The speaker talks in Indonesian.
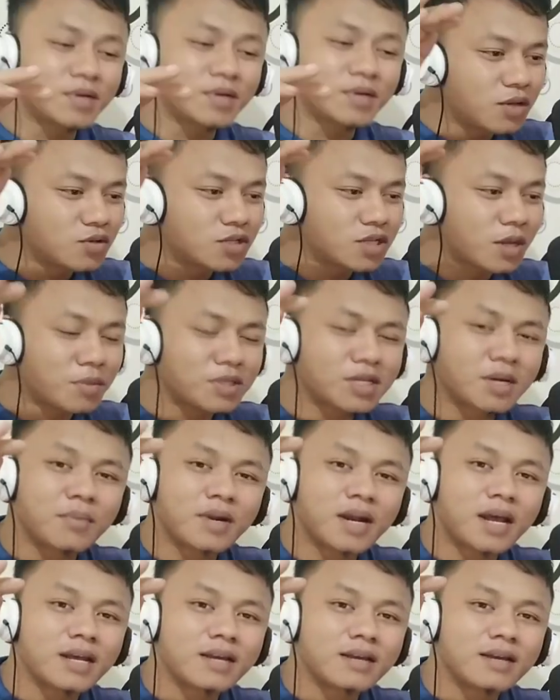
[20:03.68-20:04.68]
maju sama-sama
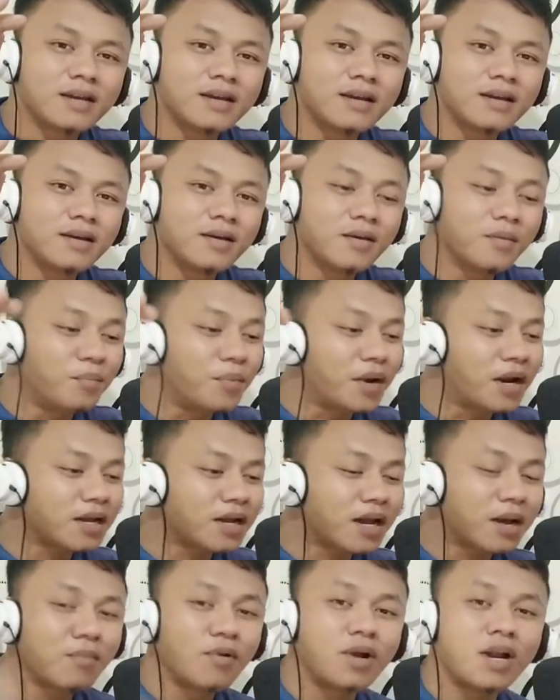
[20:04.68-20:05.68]
naik
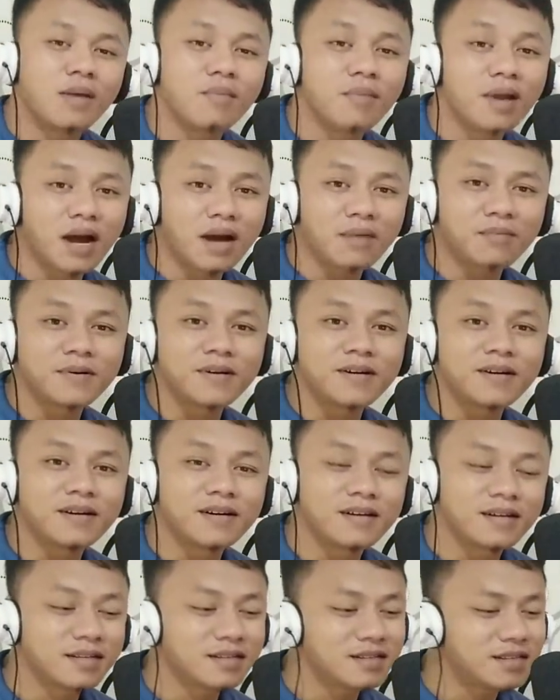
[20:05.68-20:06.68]
mereka boleh bilang apa
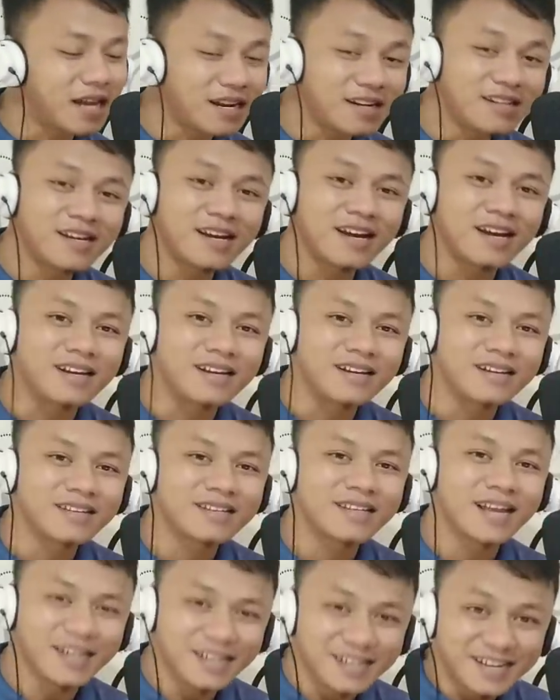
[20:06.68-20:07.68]
tak ada kan
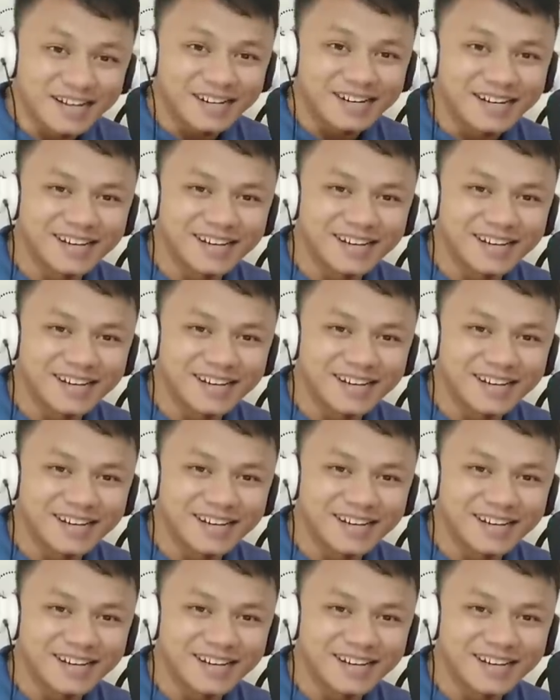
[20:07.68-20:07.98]
tak ada kan